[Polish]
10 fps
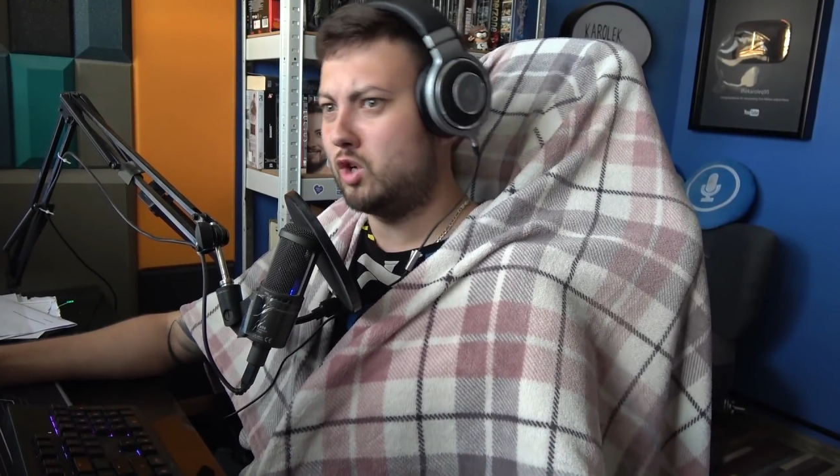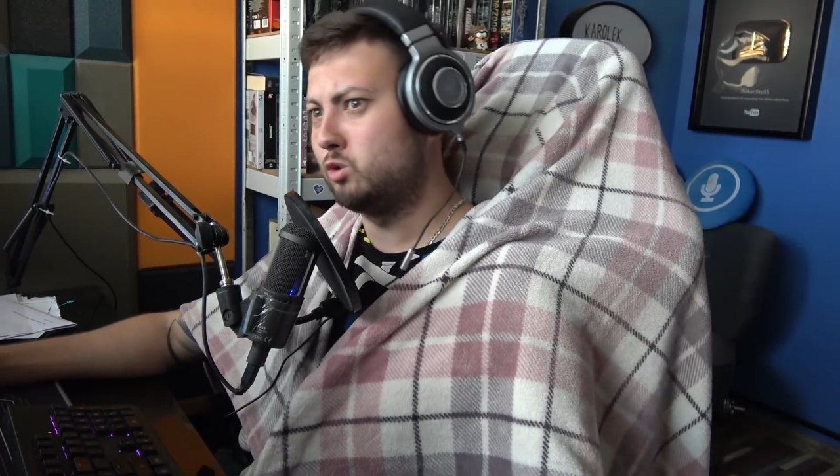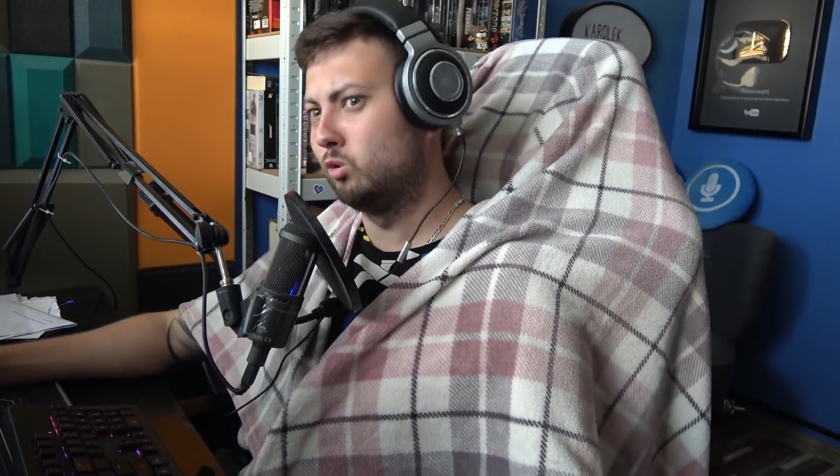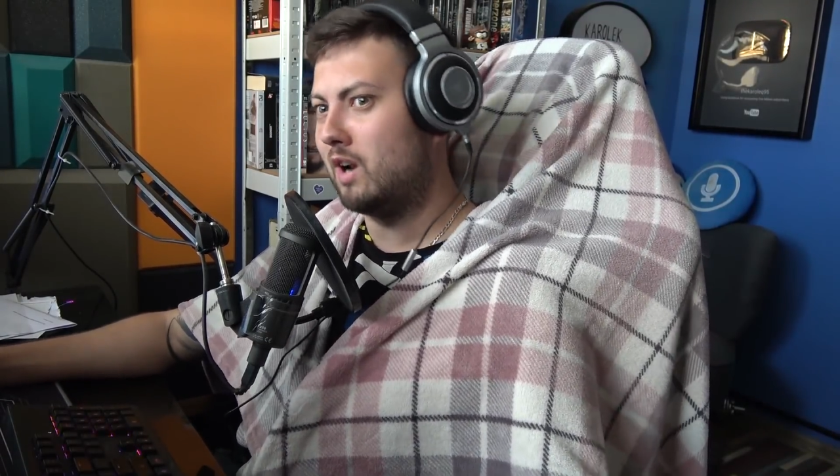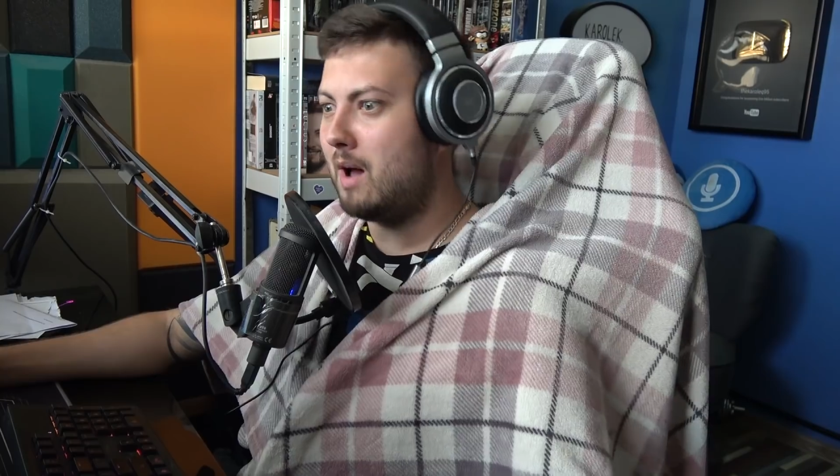do
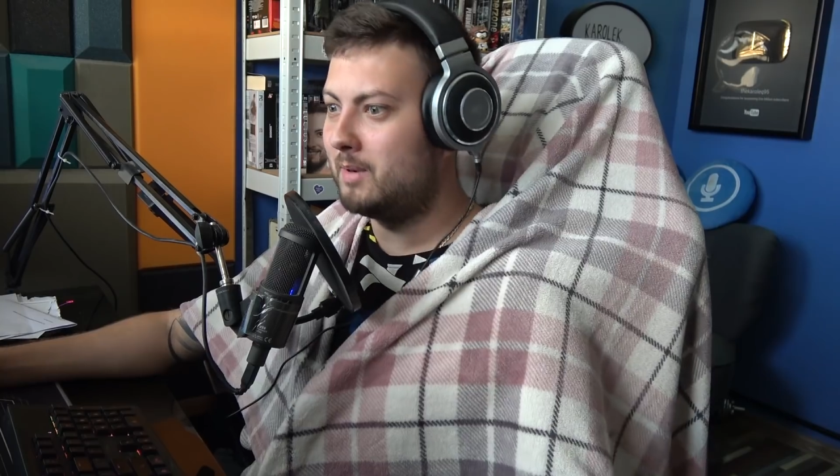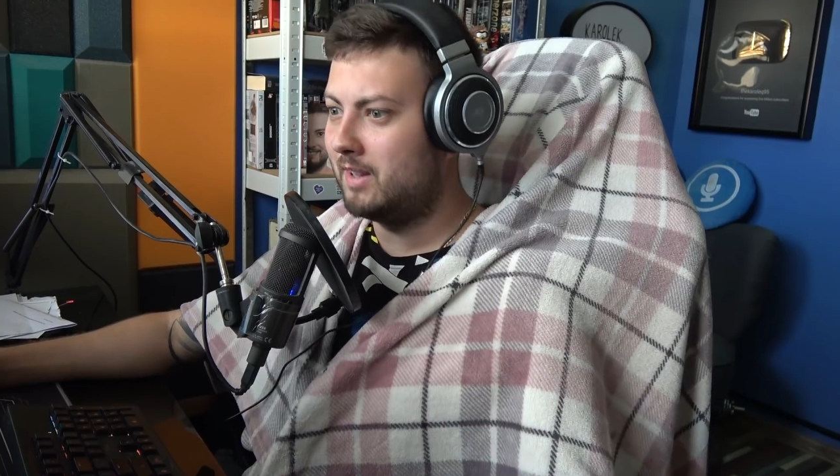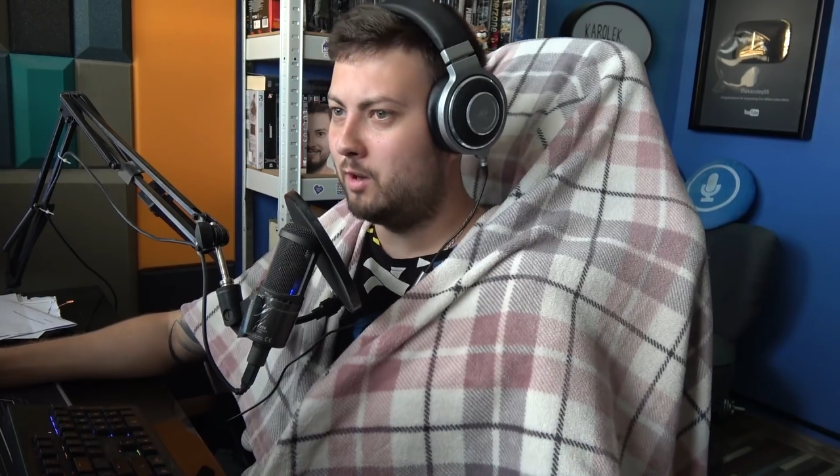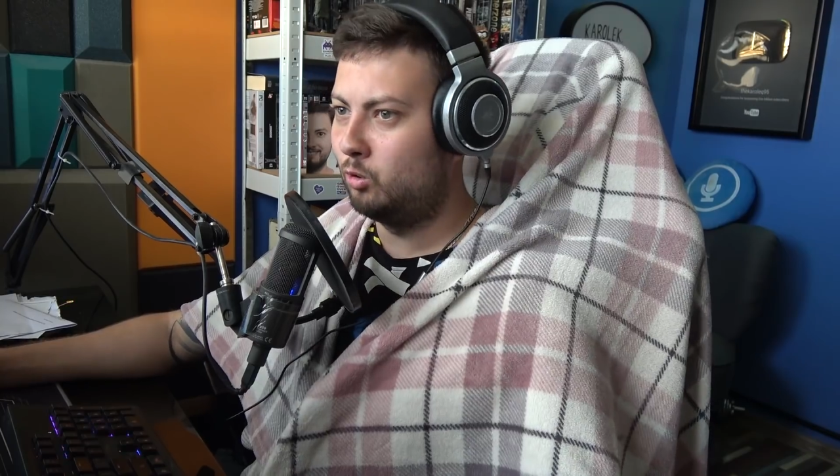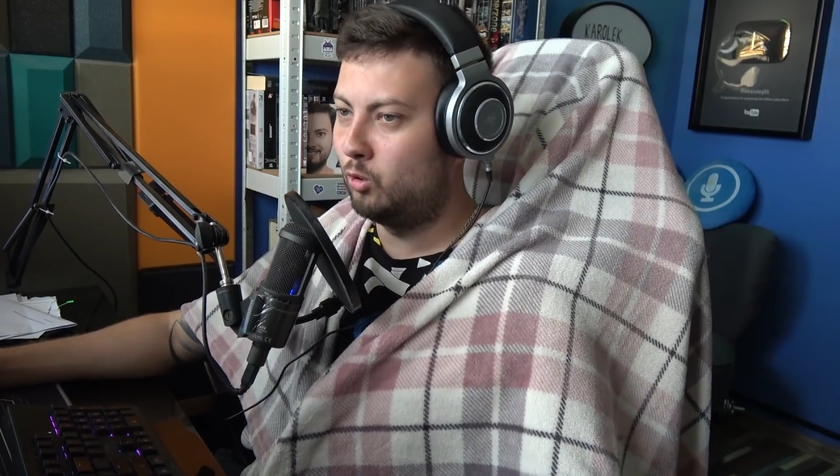czasu
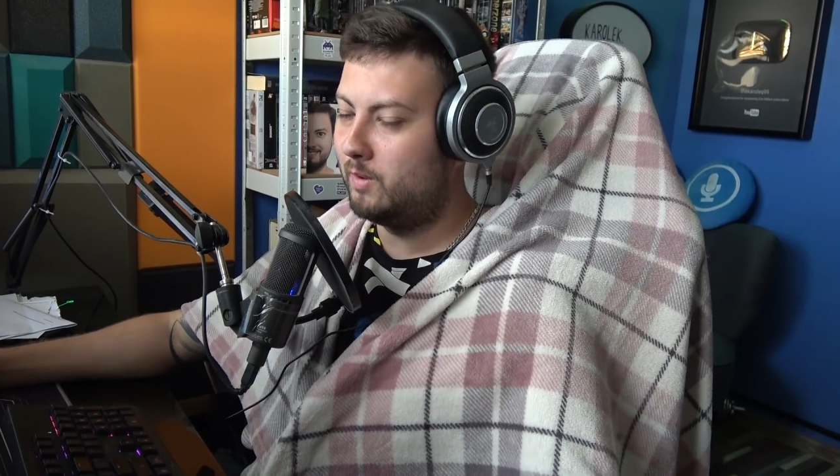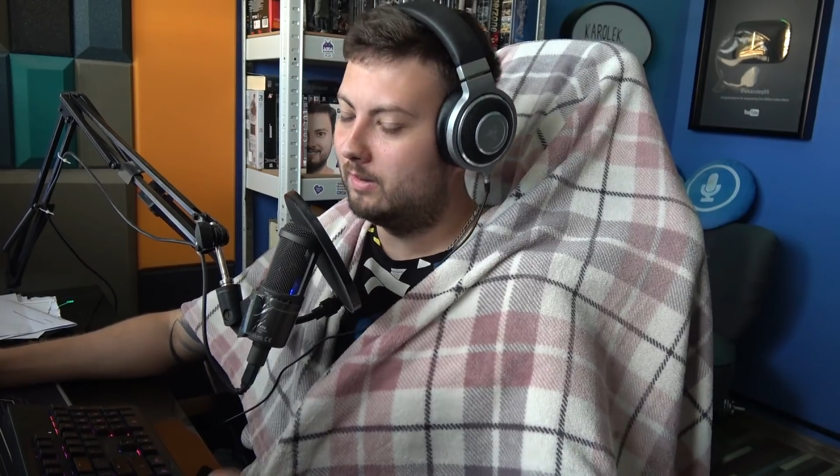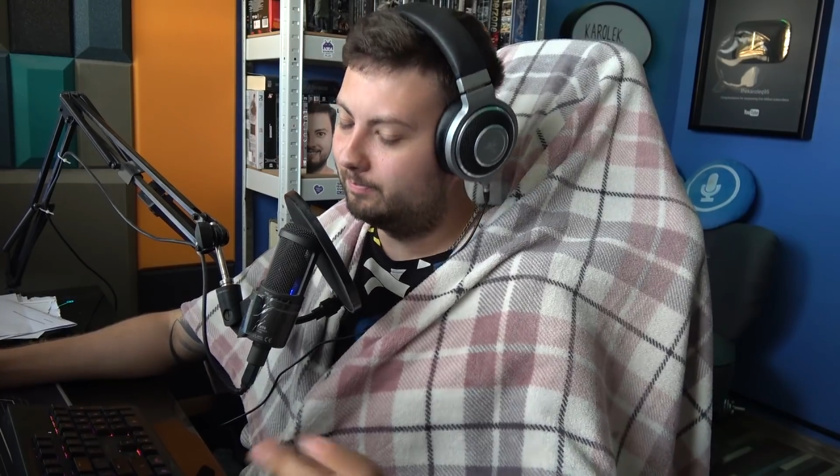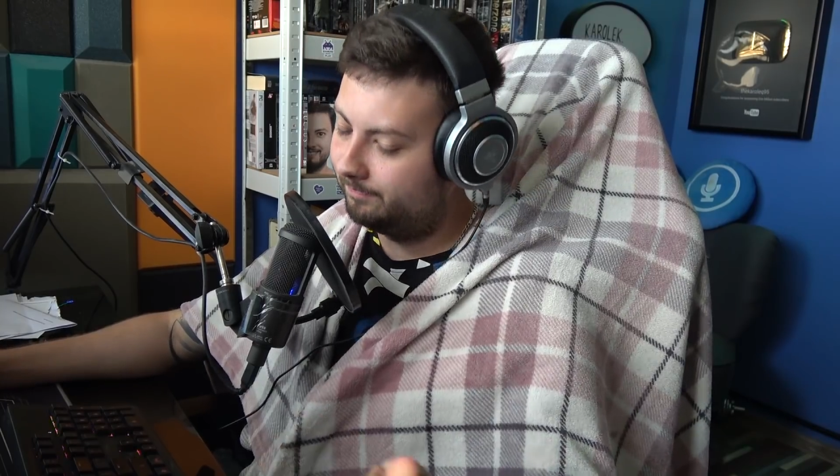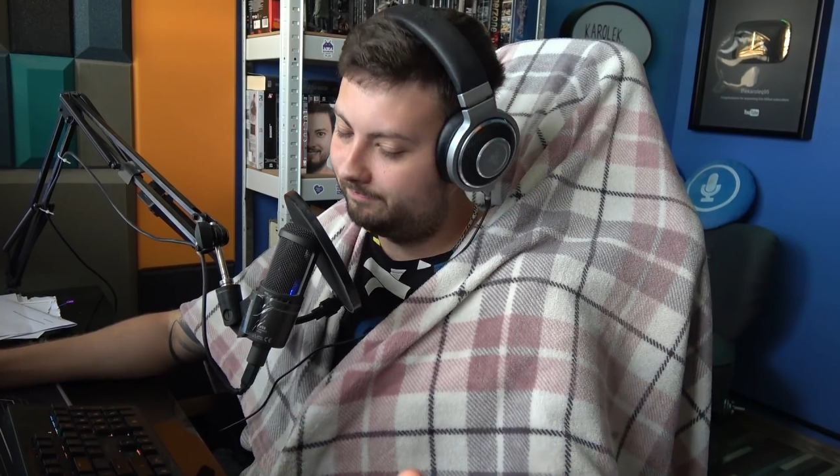dramy na YouTubie,